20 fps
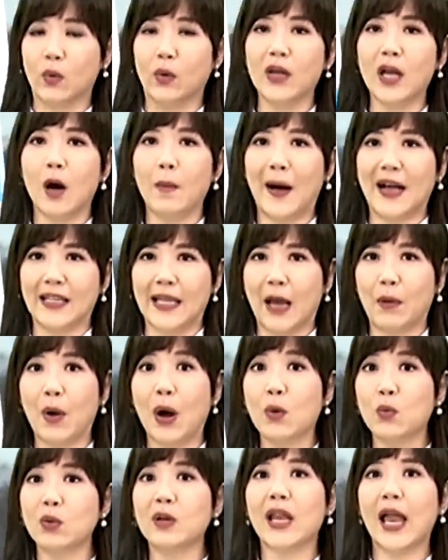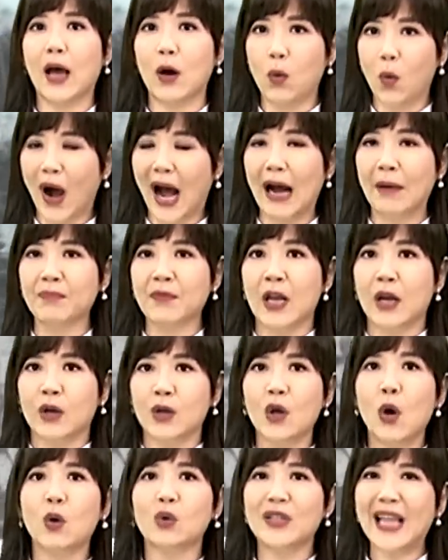国要把台湾乌克兰化，
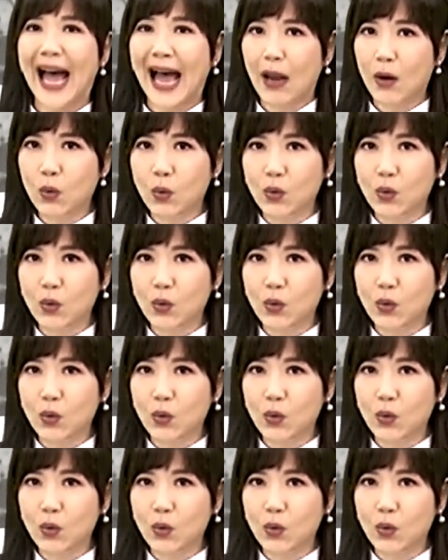用大陆